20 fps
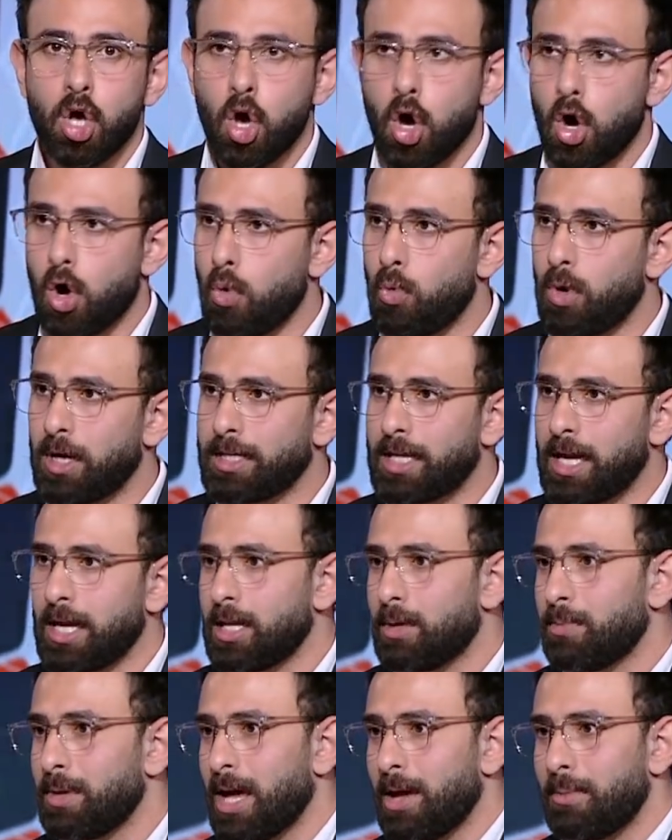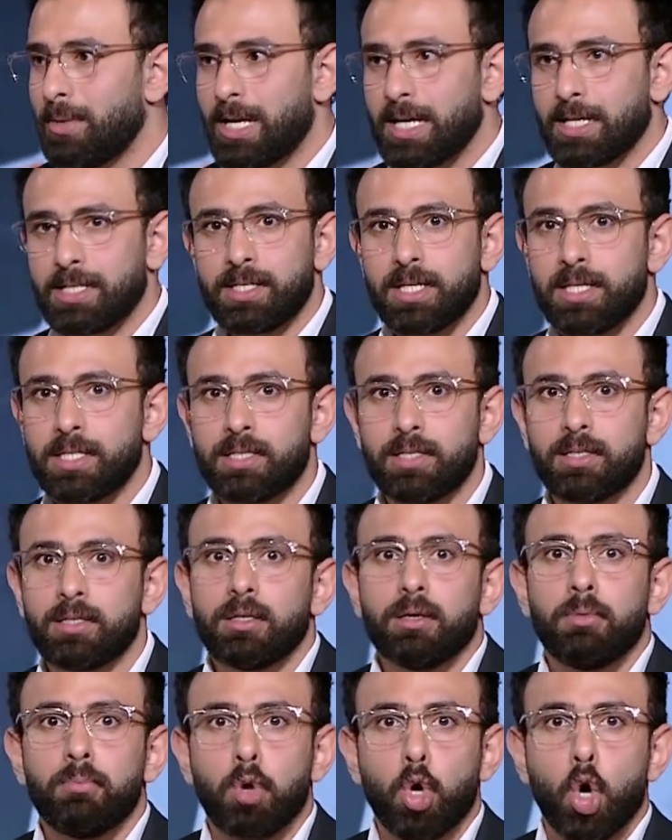هو تاني بيعمل اسيست
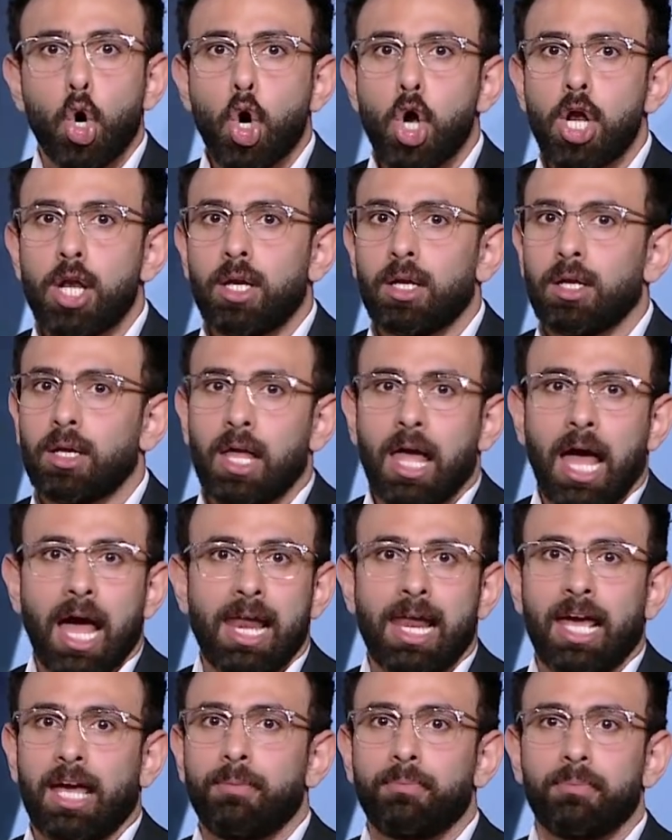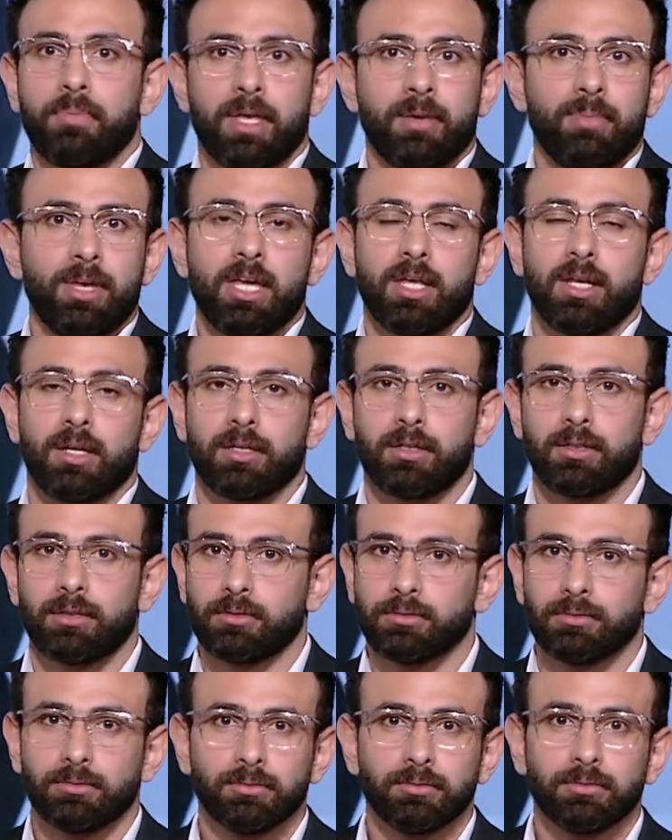بجول لعيب كبير
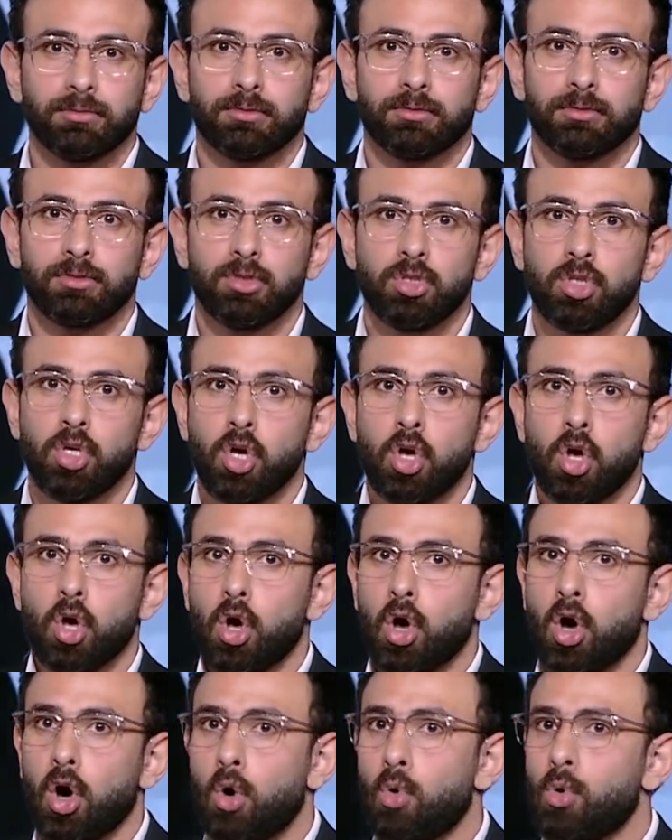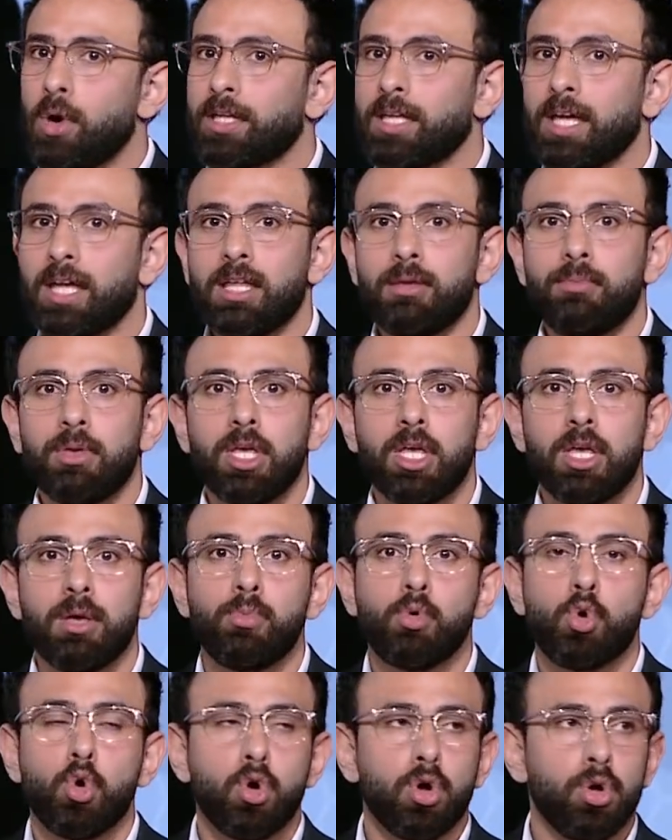هو تاني
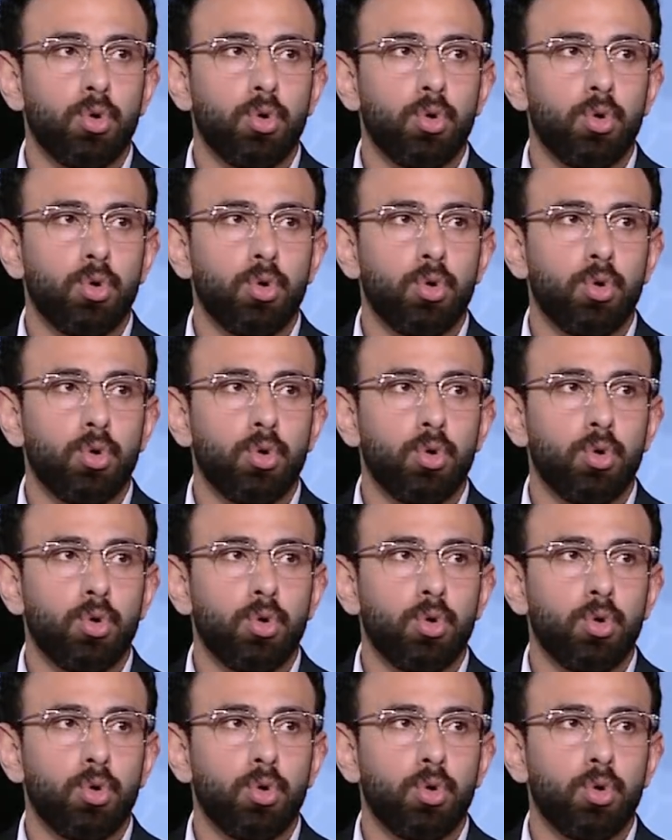بيجيب جول